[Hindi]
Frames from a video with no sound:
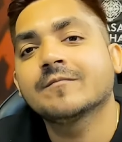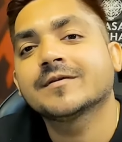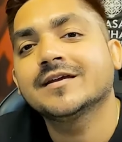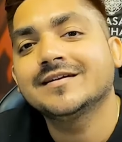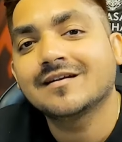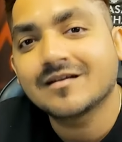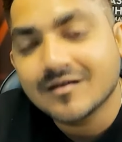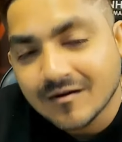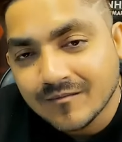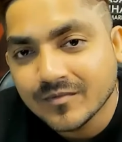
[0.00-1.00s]
आपके
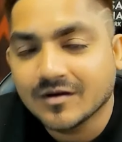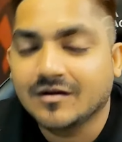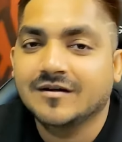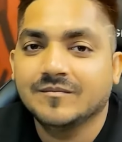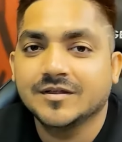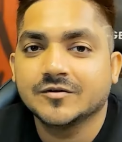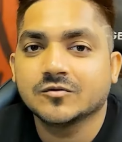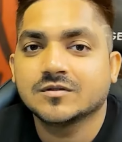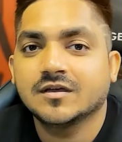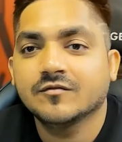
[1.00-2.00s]
ट्रम्प कार्ड प्लेयर
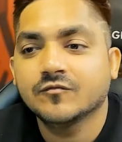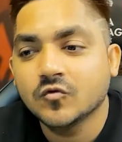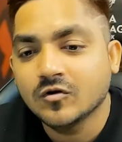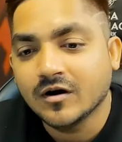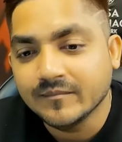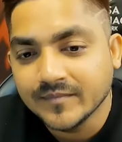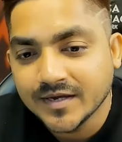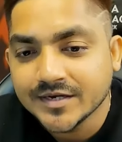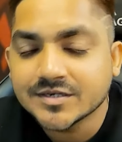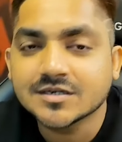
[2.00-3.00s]
होते हैं वो
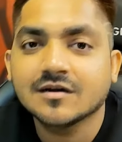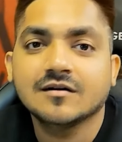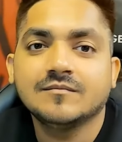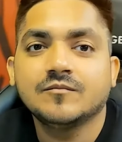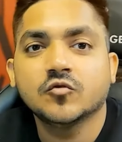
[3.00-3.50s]
हमेशा